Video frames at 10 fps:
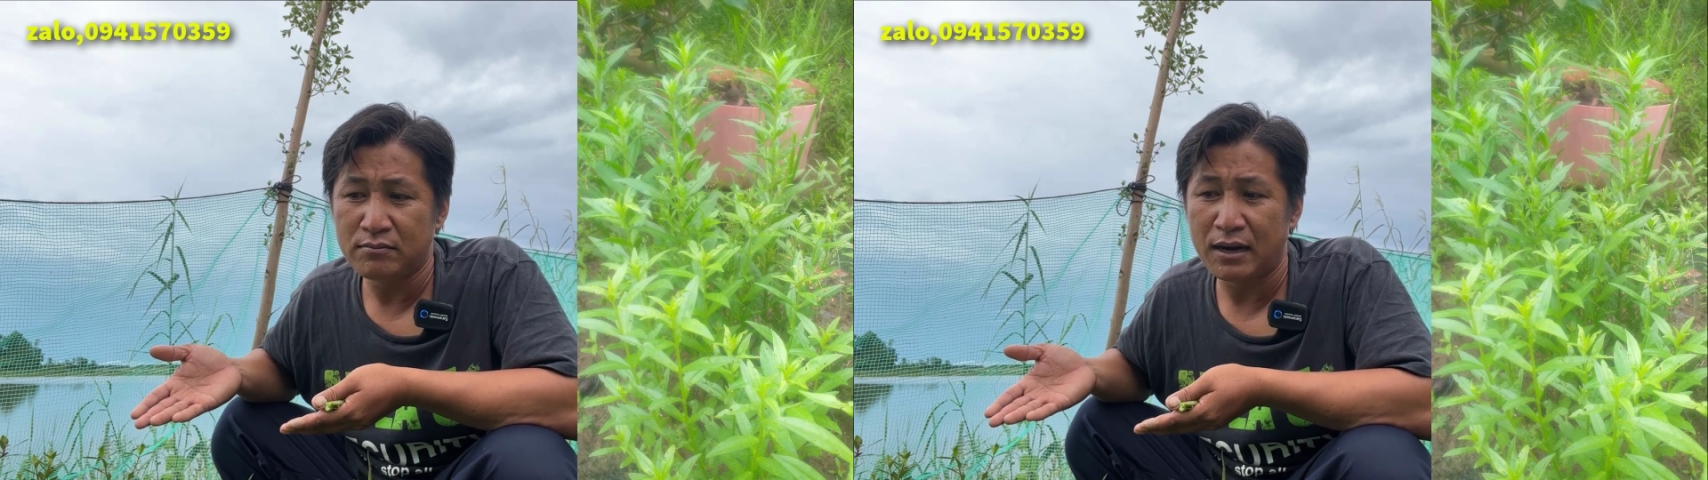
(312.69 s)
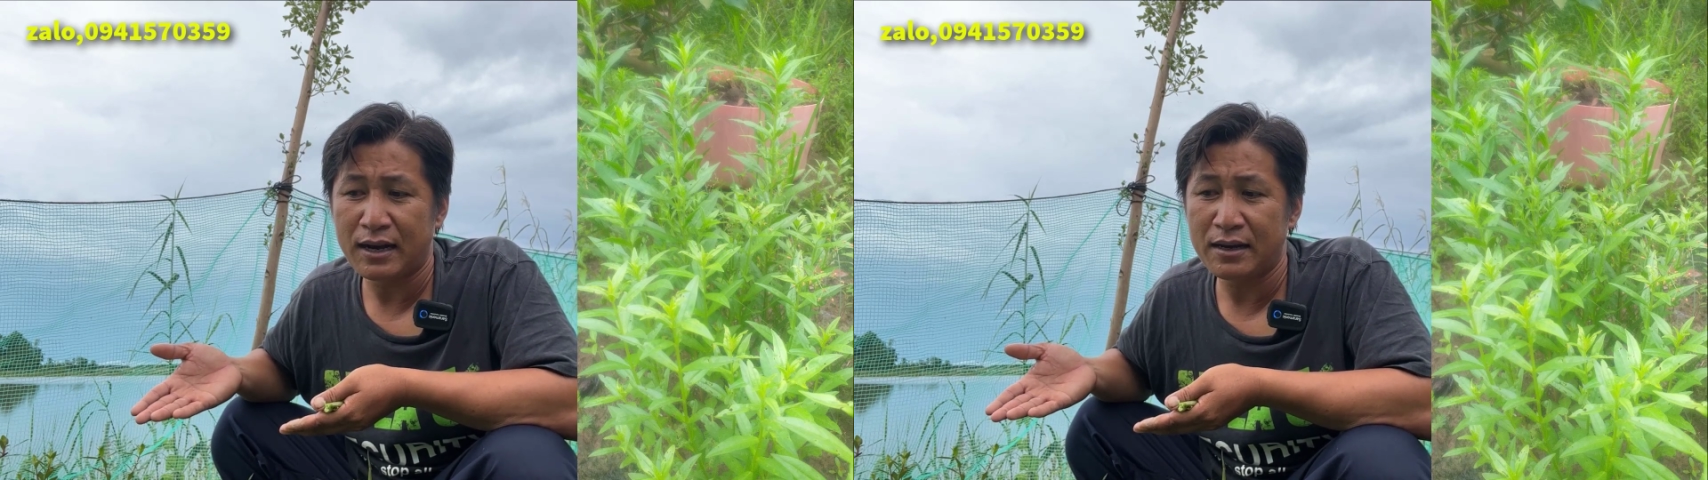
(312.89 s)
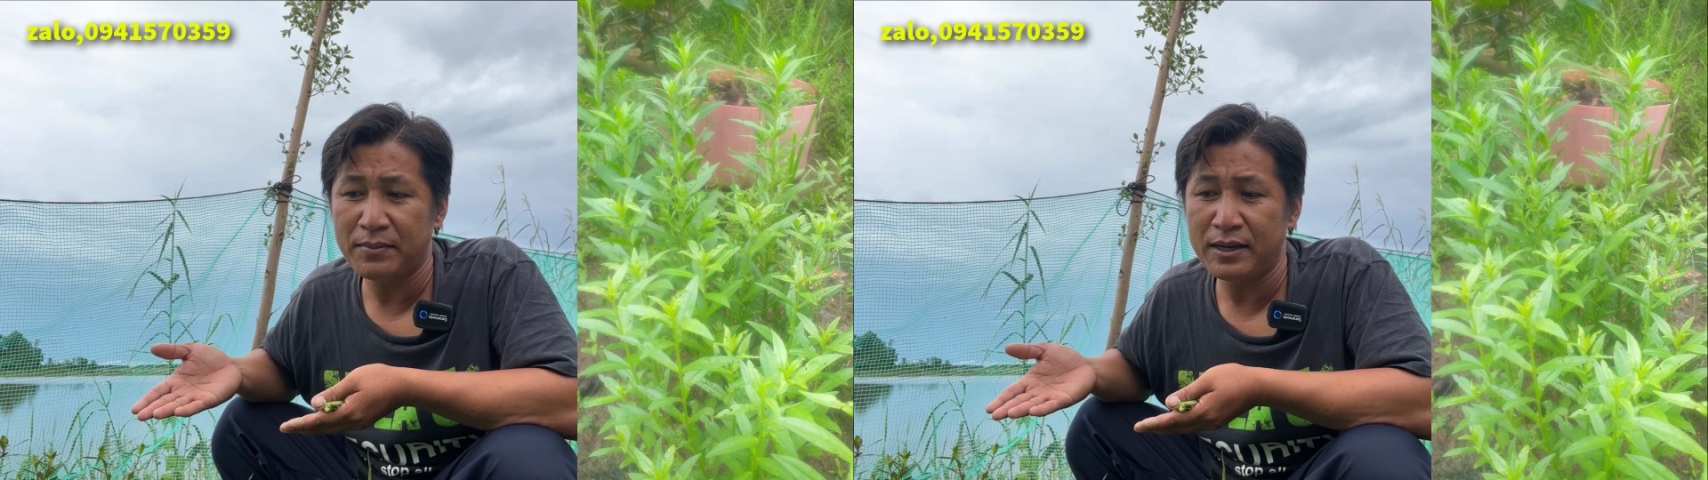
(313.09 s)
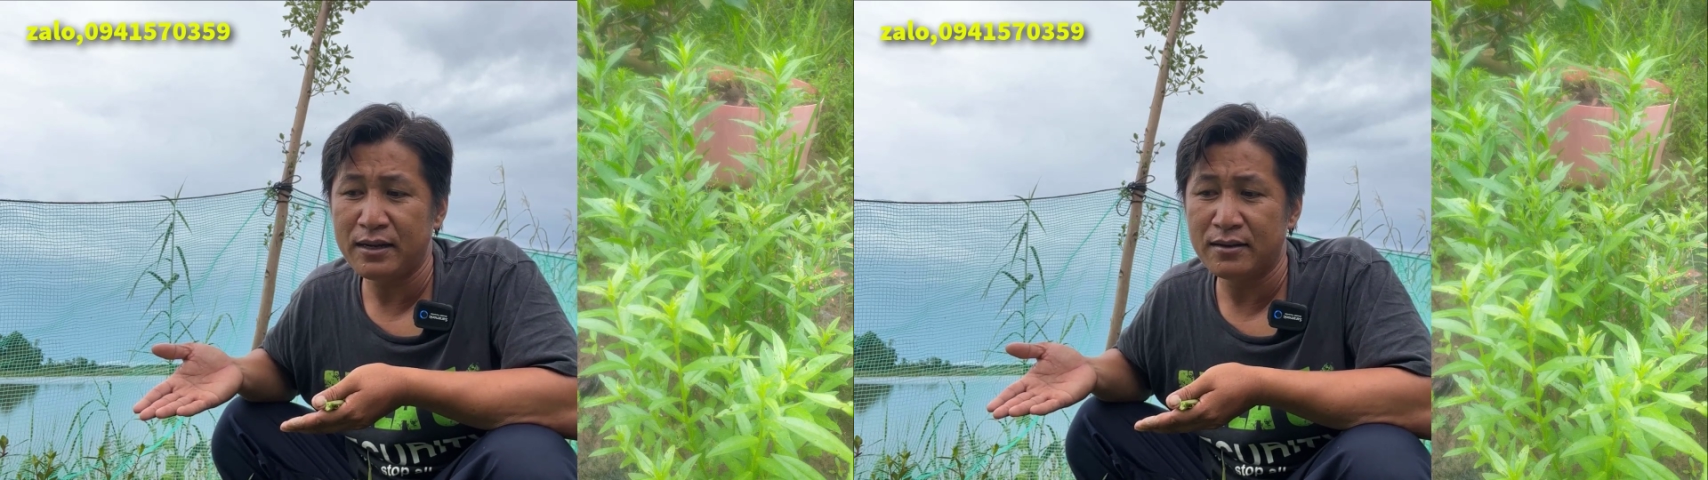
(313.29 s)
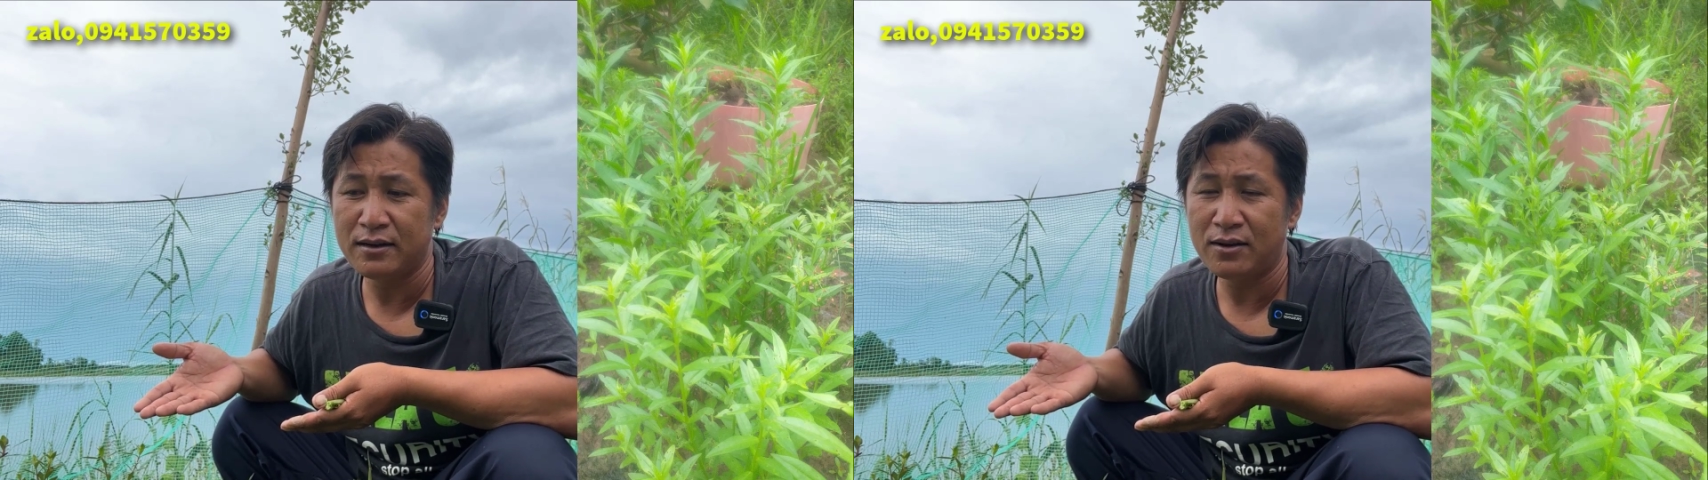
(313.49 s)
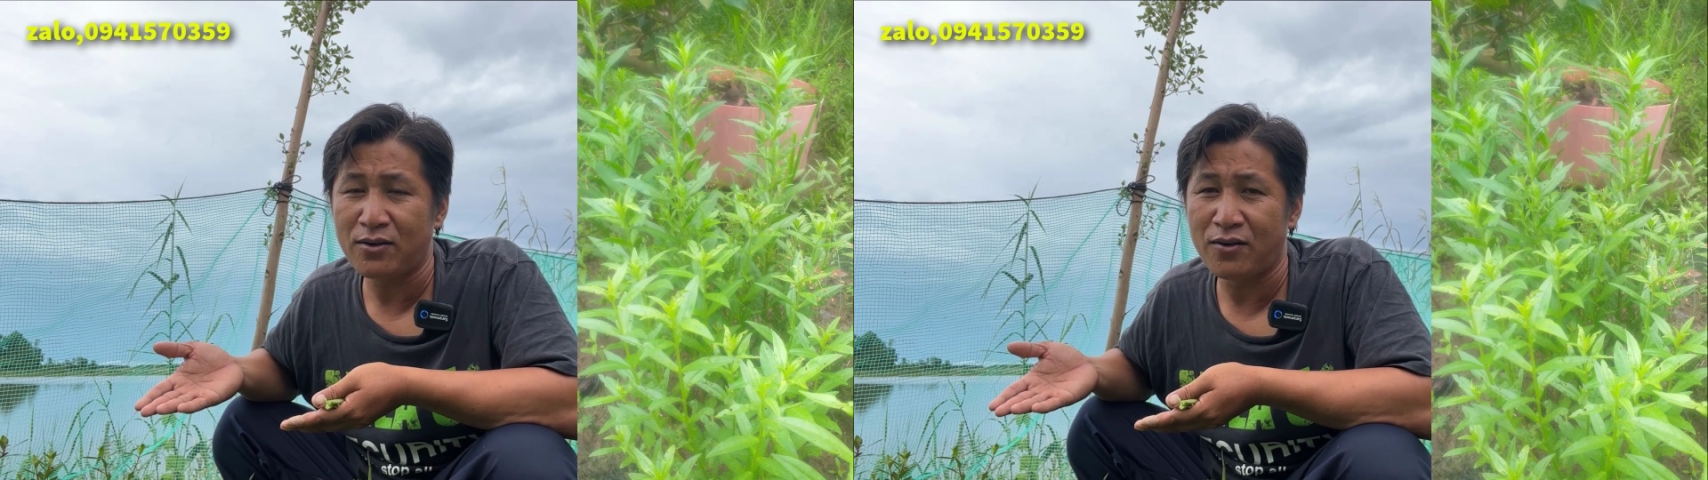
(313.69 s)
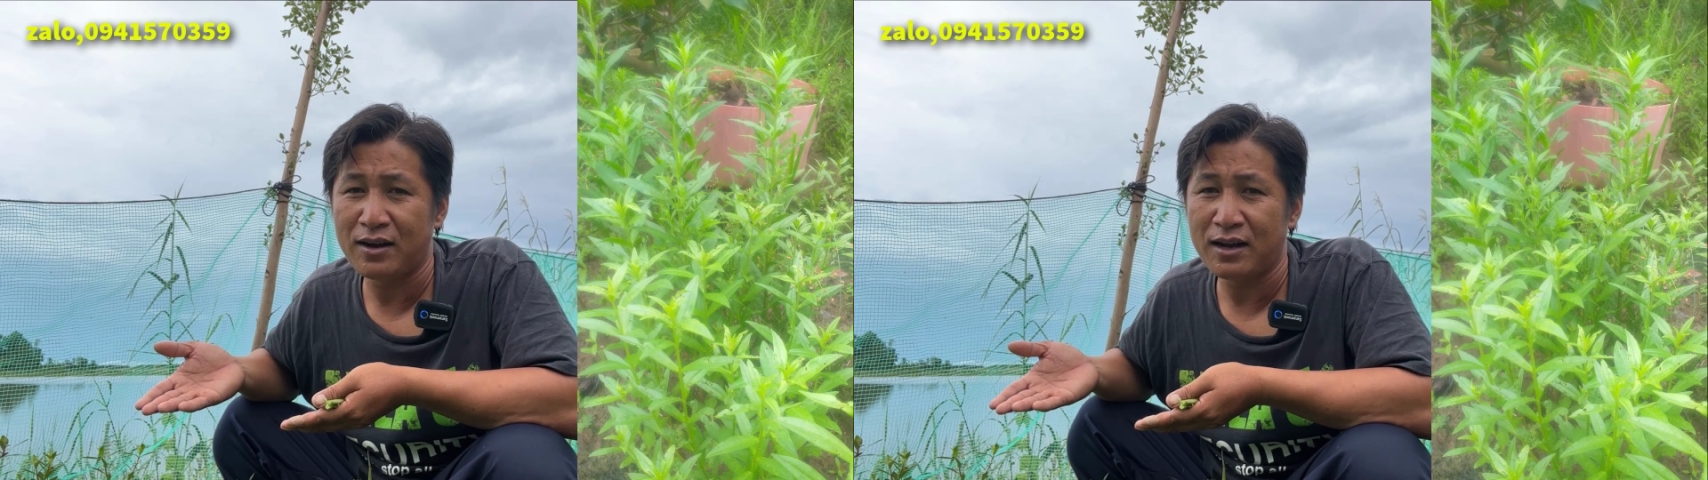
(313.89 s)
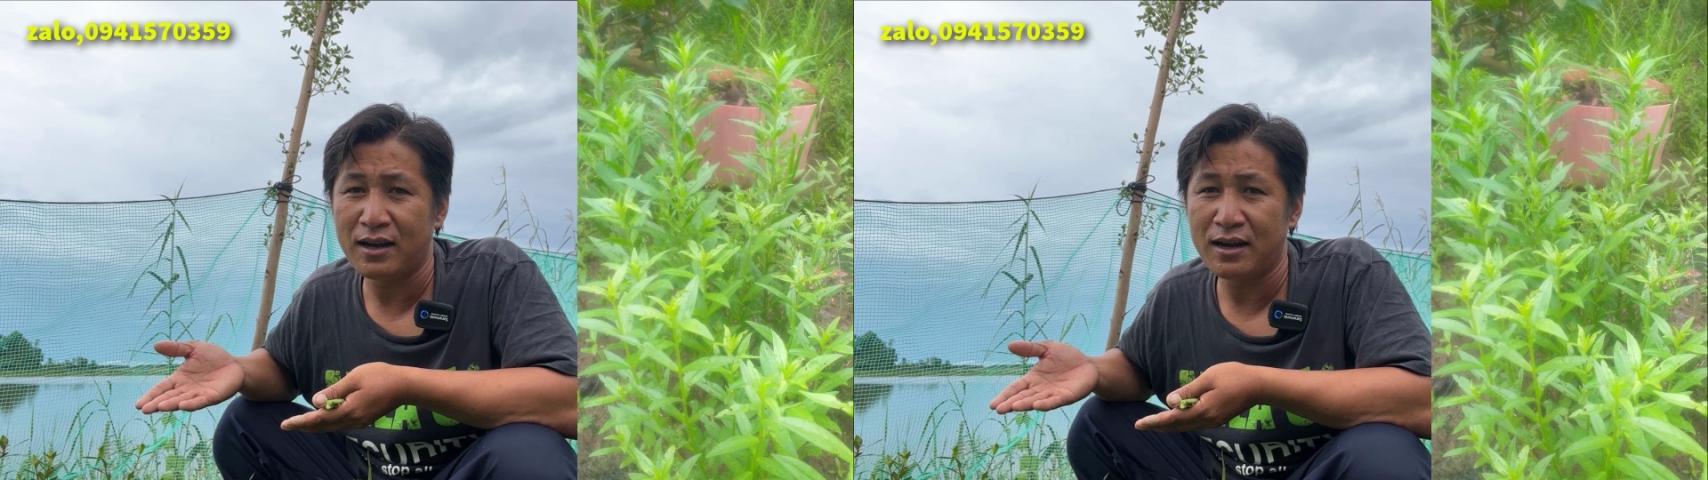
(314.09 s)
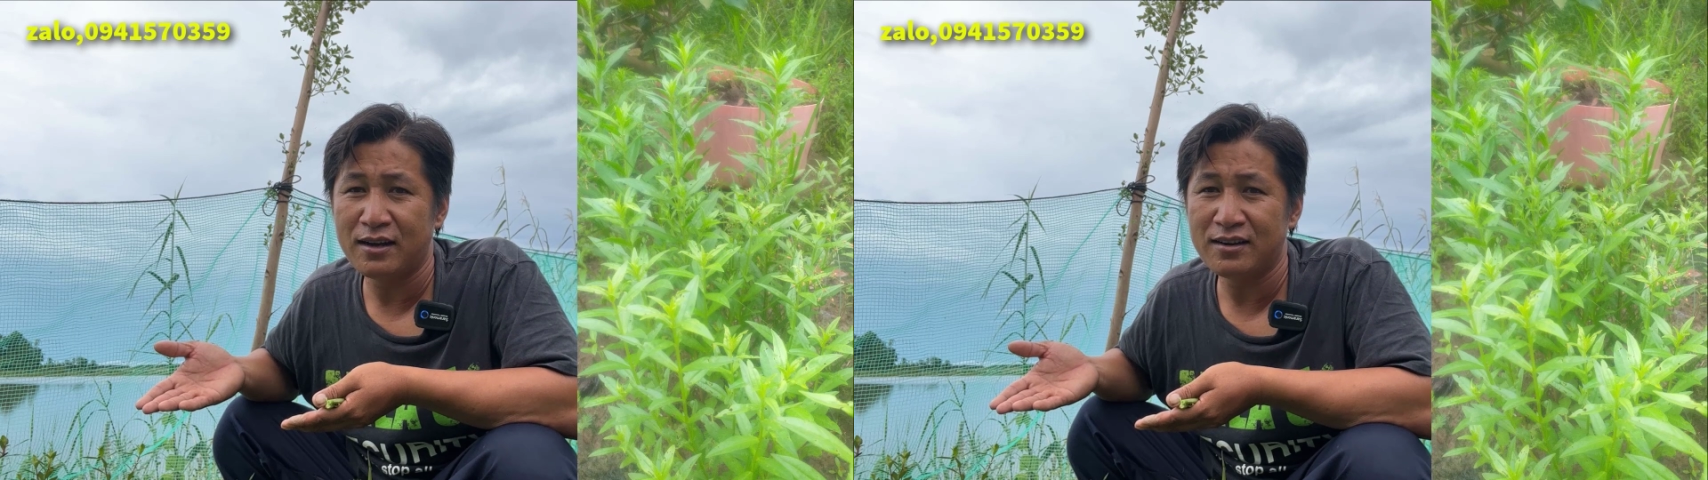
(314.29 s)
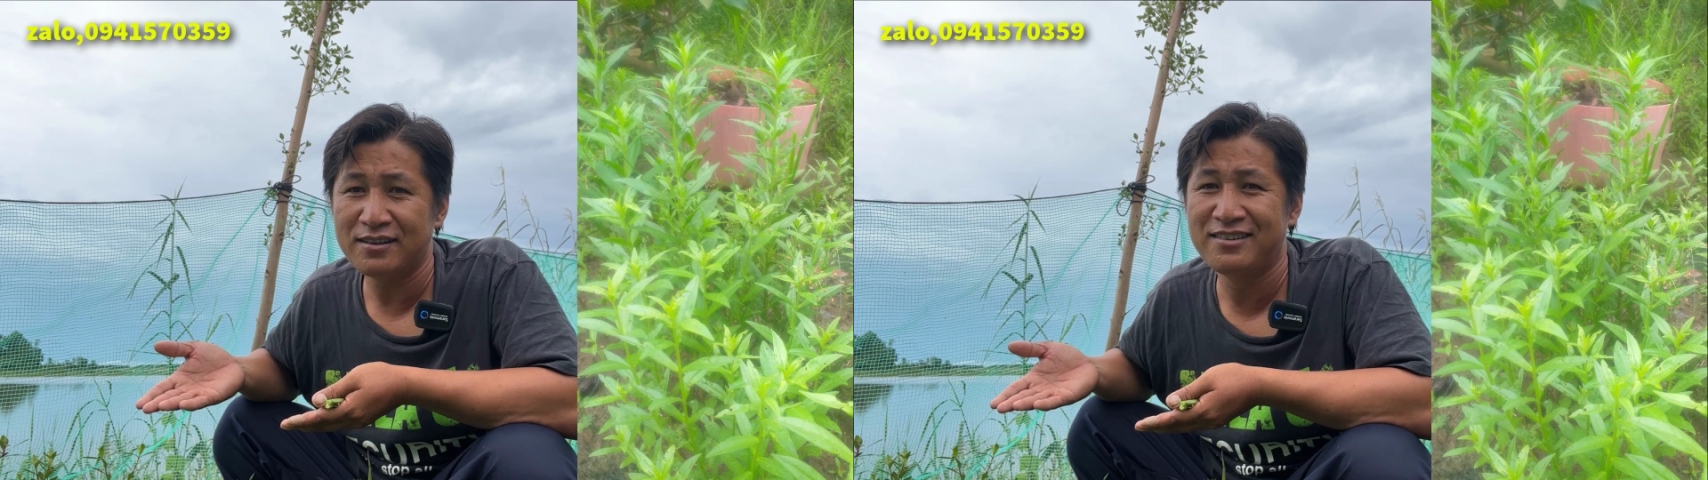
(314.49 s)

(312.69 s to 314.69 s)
mà cái mấy cái người đó còn à,